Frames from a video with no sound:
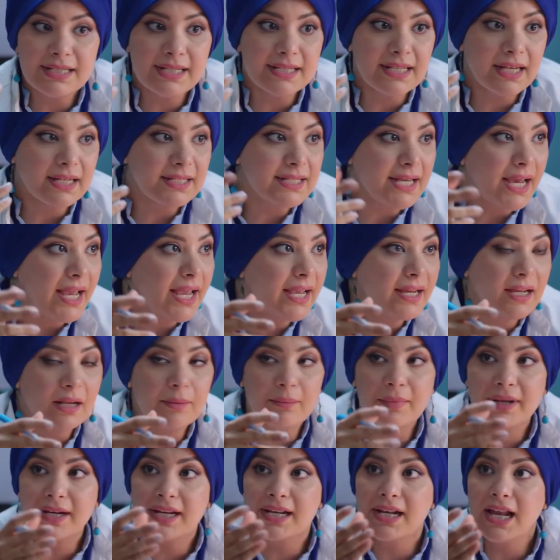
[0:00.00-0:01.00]
يعني عايزه تاخدي
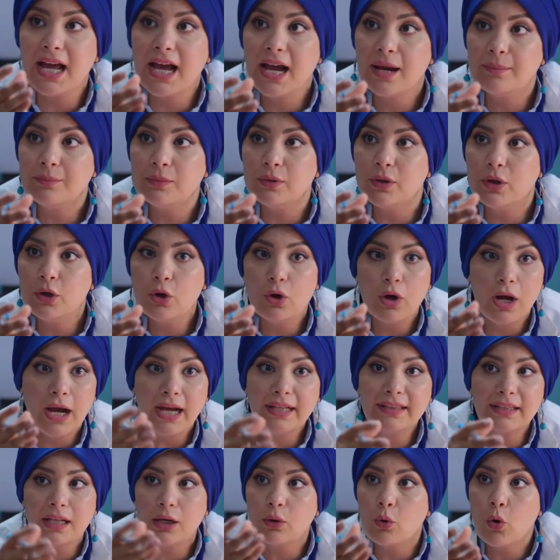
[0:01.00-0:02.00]
حاجه لمنع الحمل
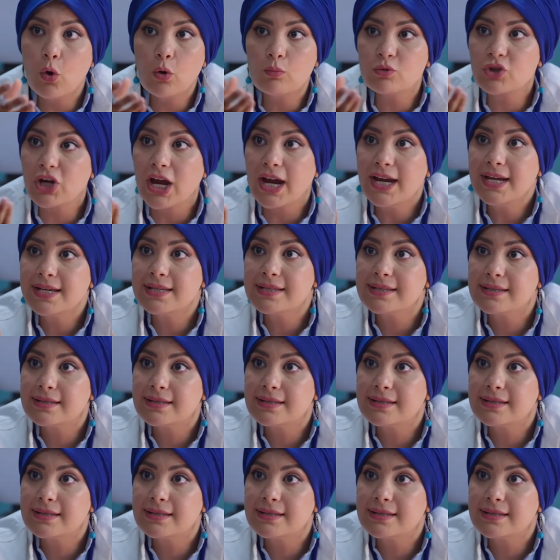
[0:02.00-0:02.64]
حتى لو هو مش